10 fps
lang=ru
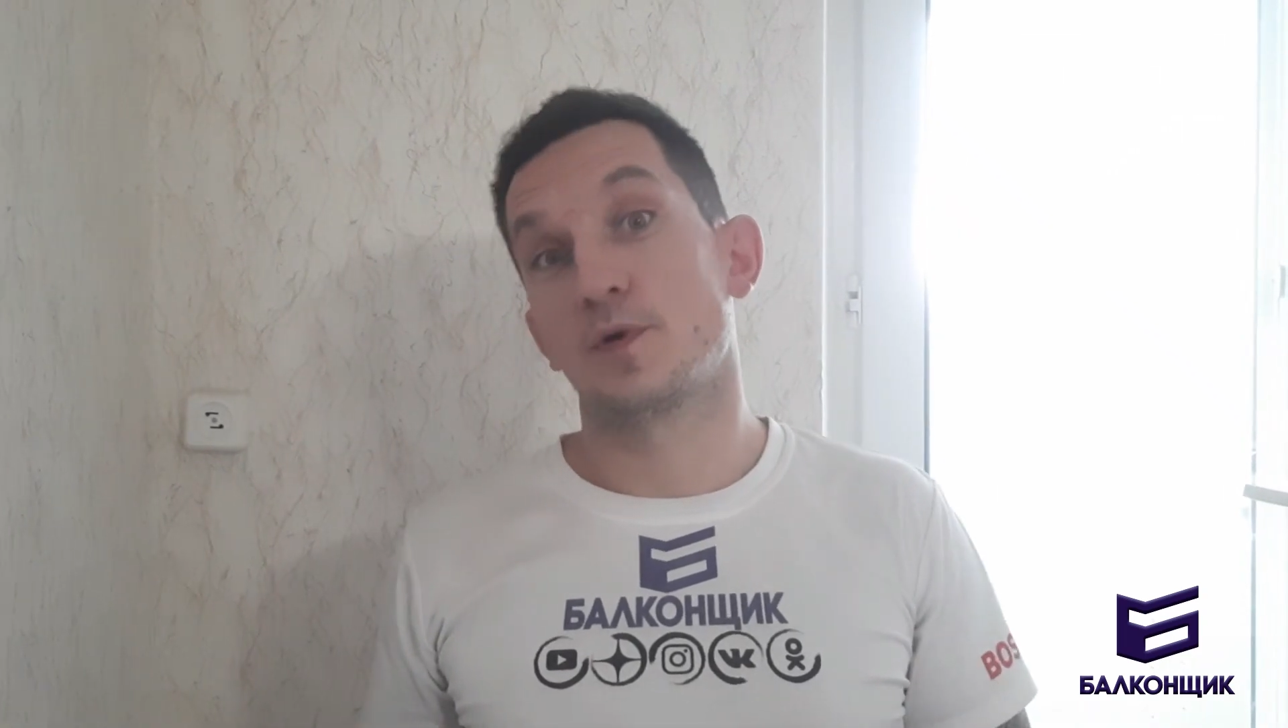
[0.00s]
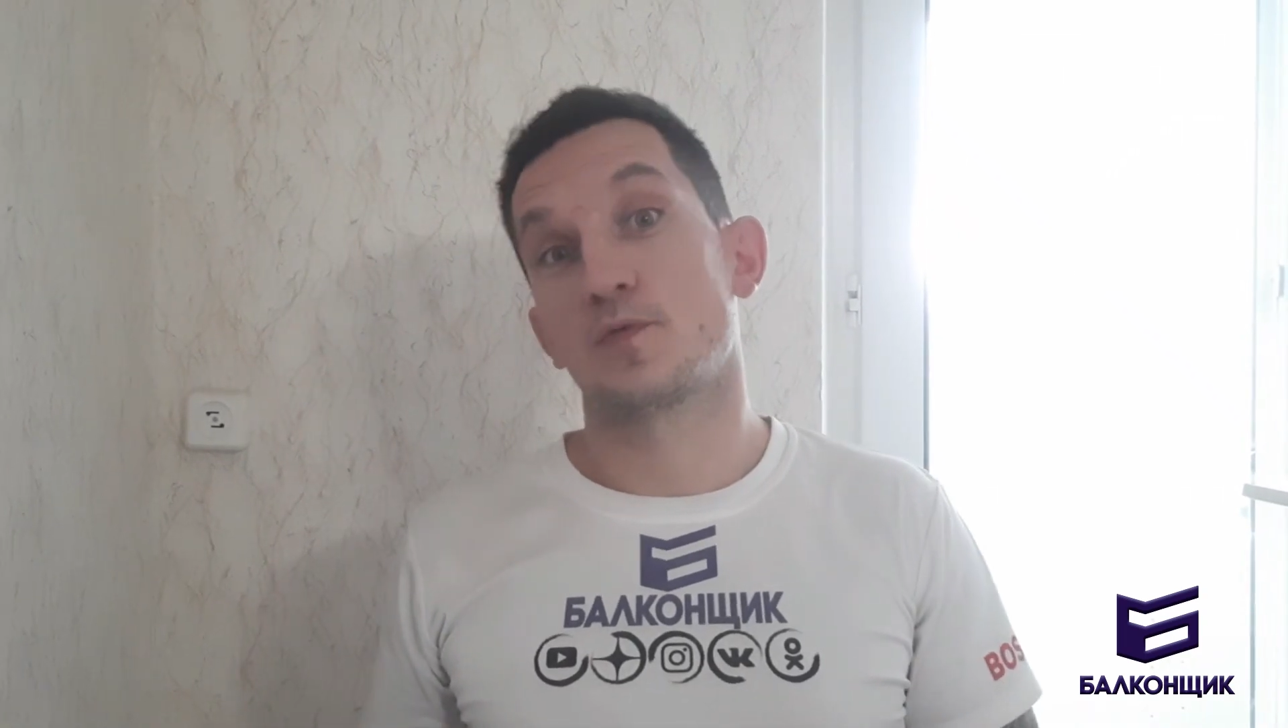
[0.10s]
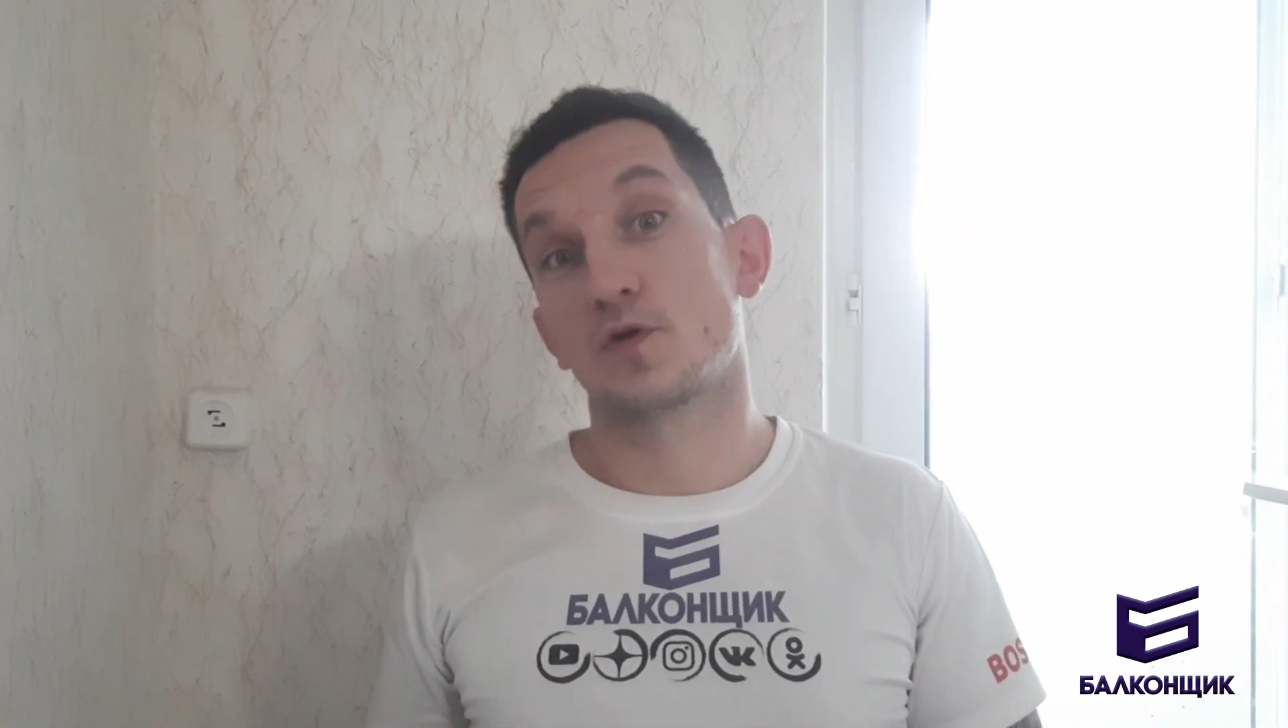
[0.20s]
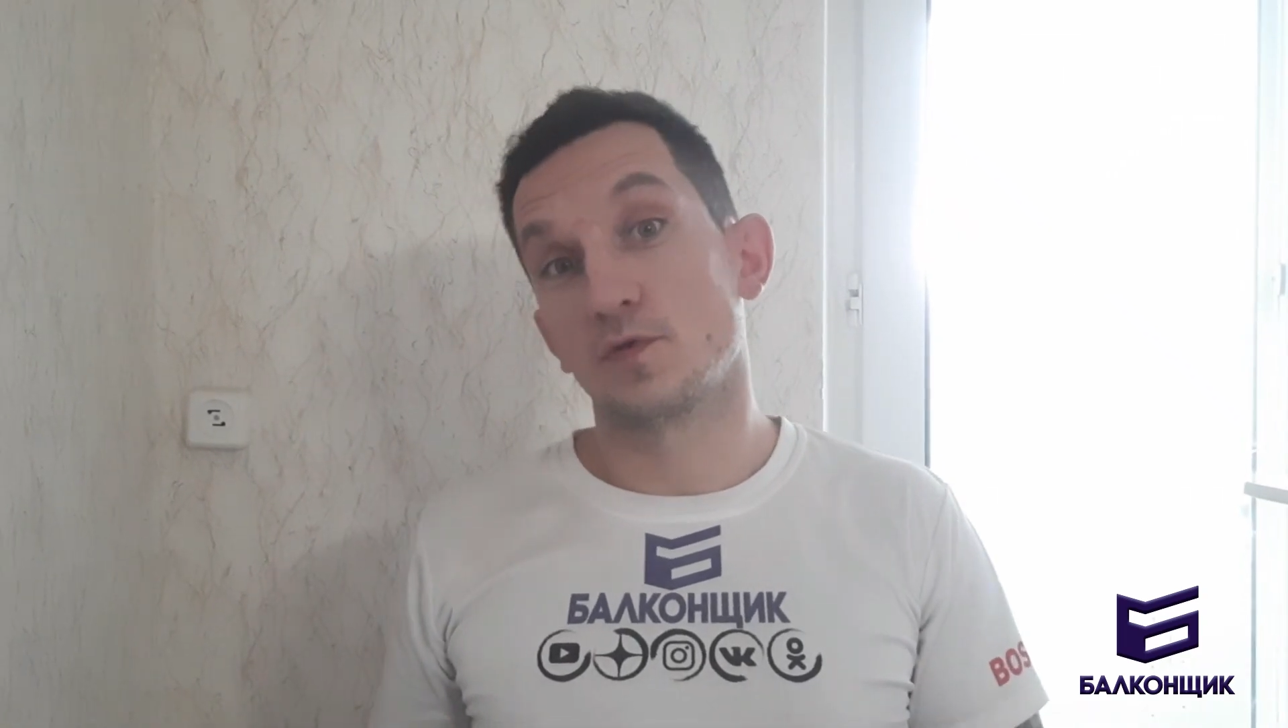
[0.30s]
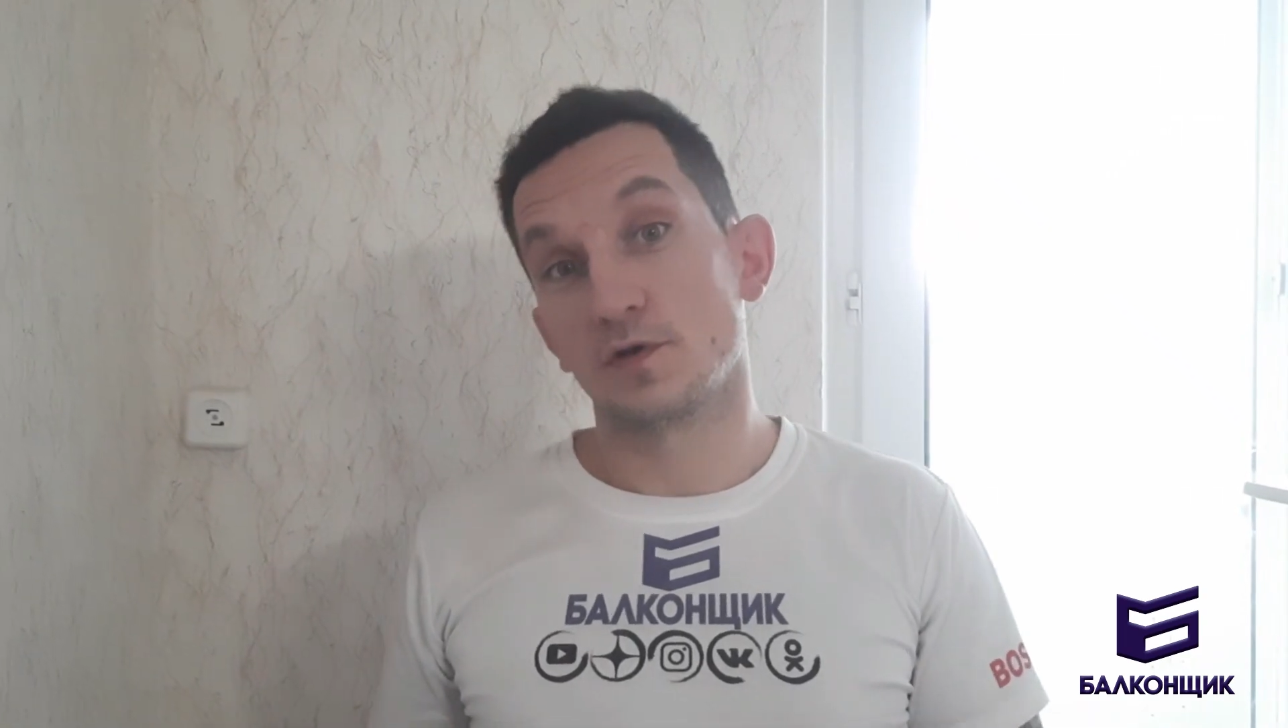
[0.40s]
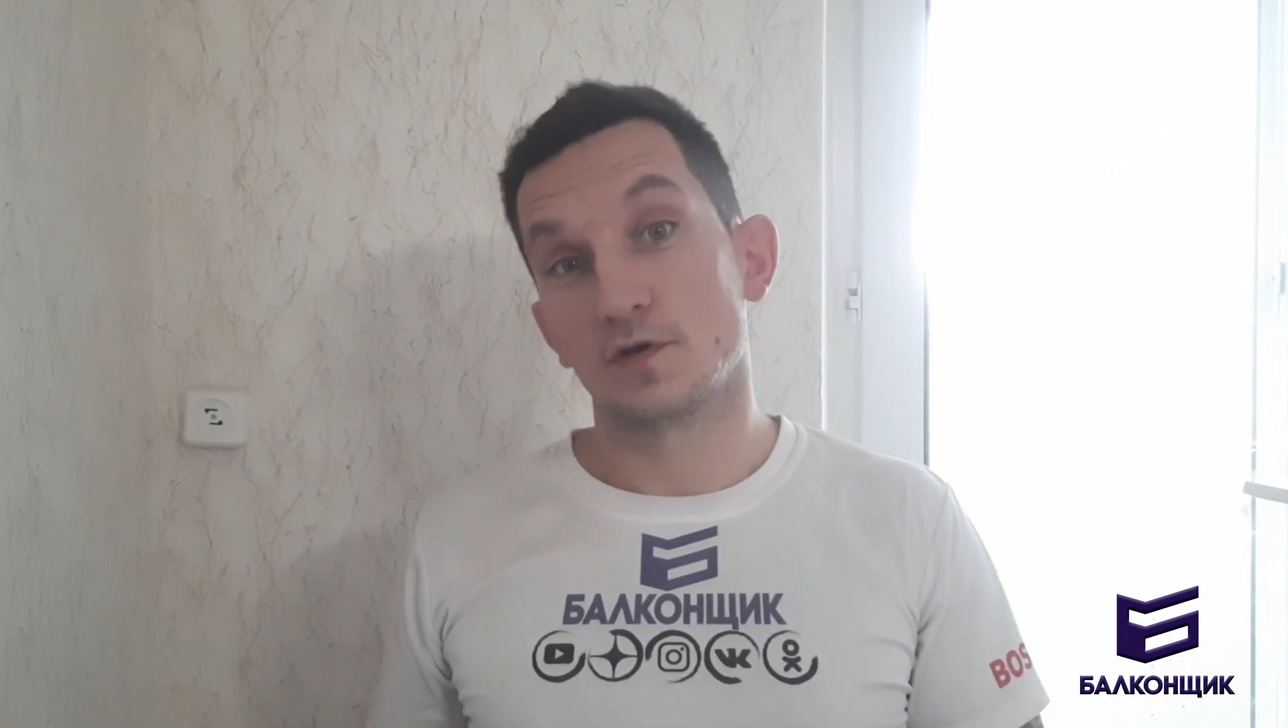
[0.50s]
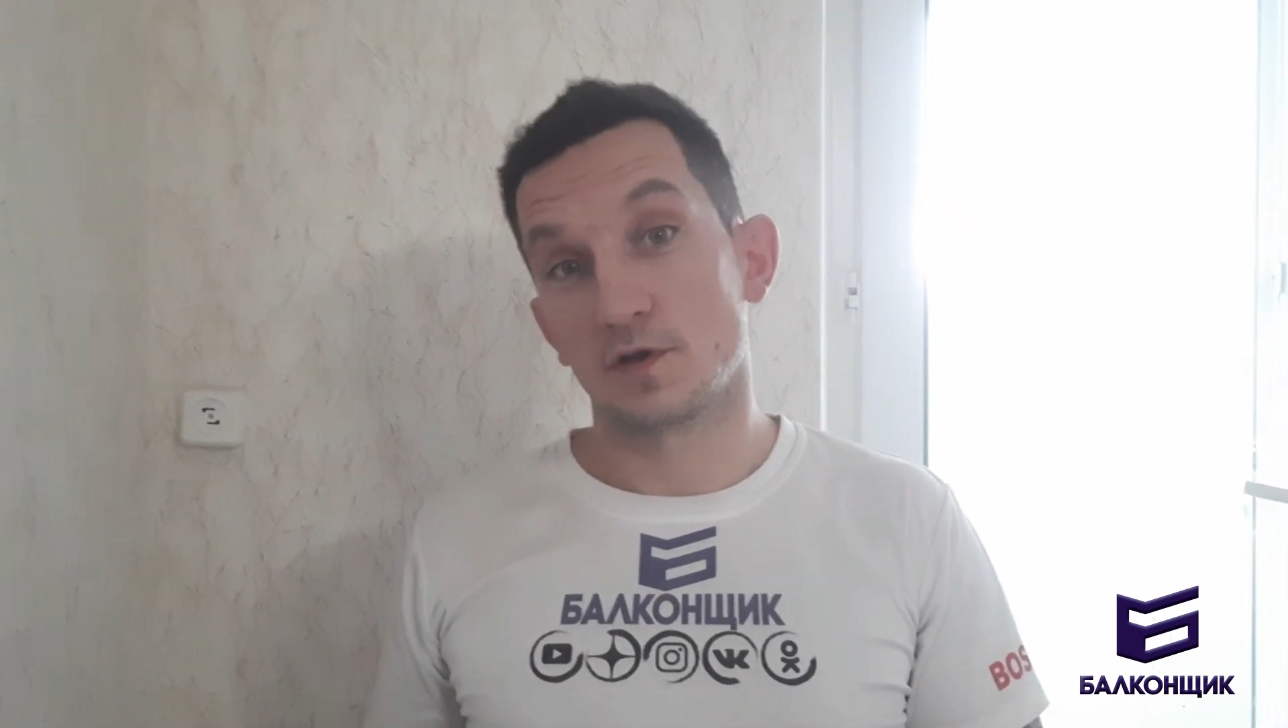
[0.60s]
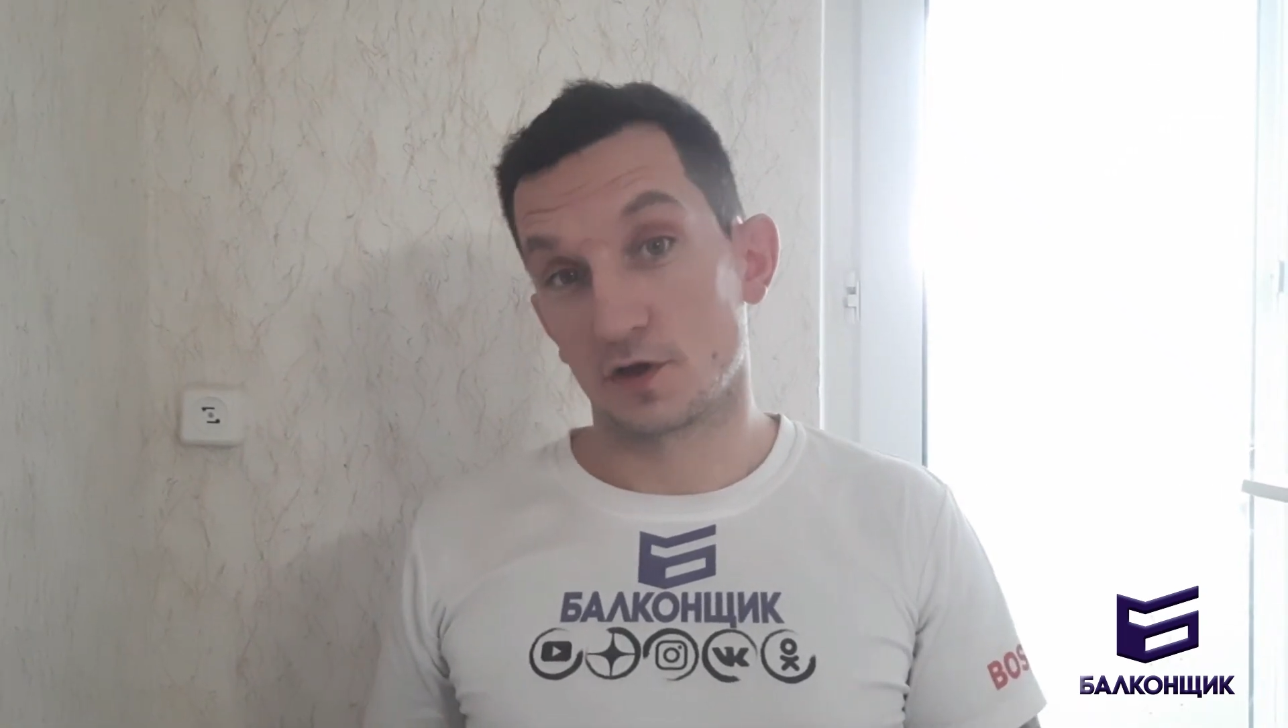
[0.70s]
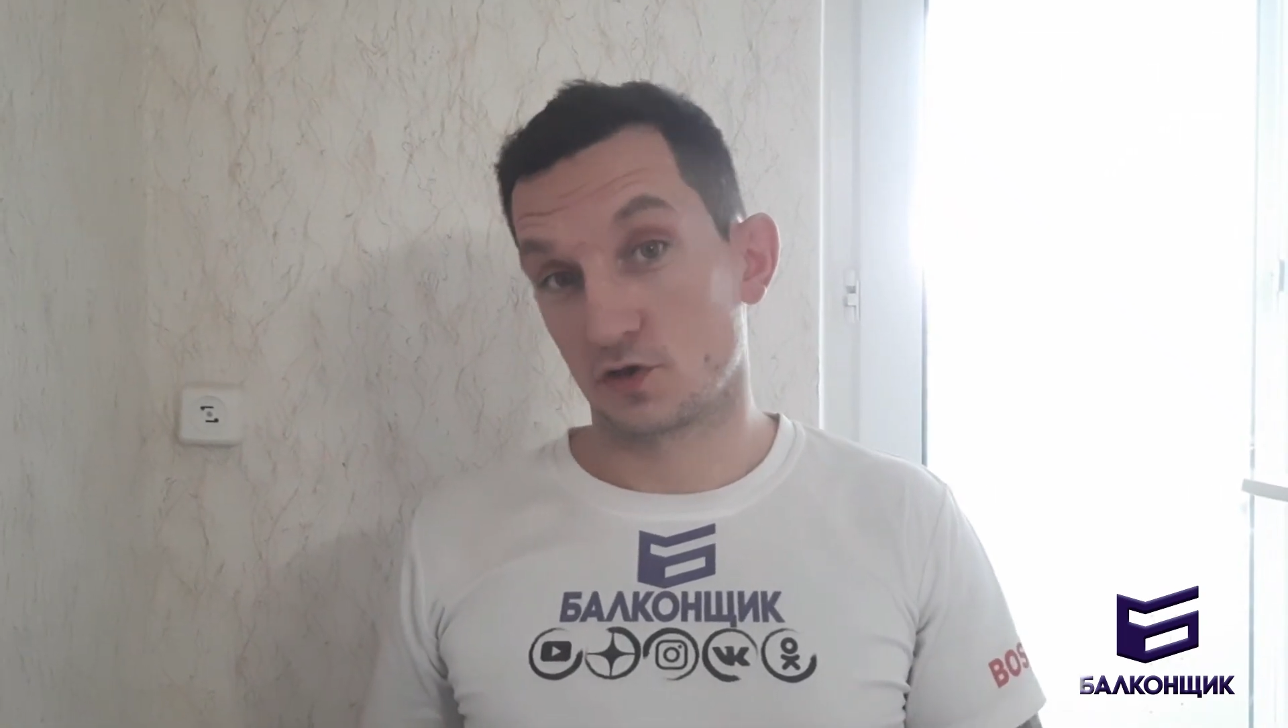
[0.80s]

попробуйте так,